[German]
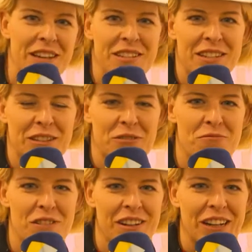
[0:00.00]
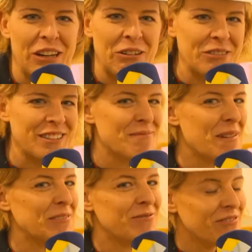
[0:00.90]
Architektur und es
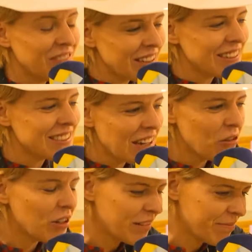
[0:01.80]
macht wirklich auch